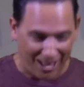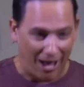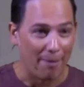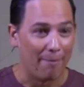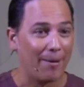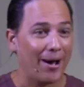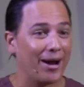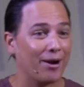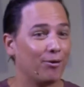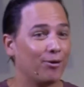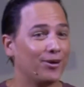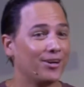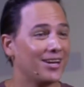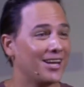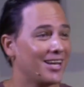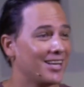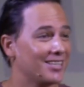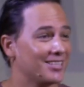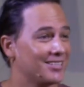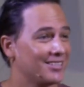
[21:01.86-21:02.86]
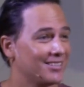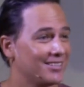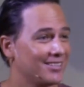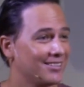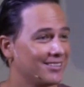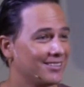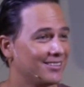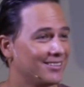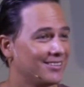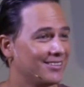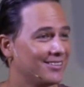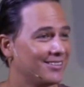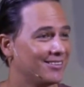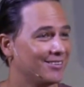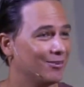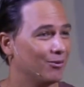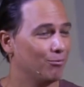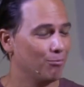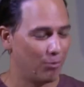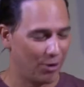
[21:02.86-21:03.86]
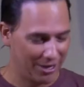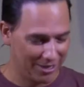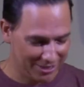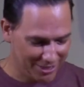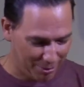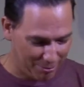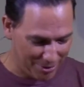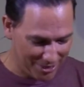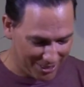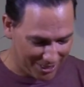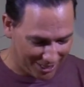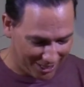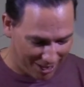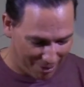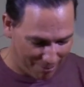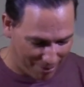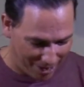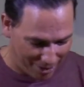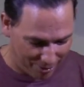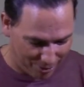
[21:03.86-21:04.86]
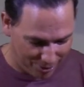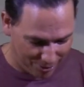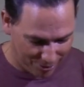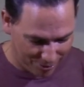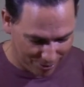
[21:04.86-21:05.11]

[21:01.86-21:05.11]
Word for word: camarones, un buen ceviche de camarón,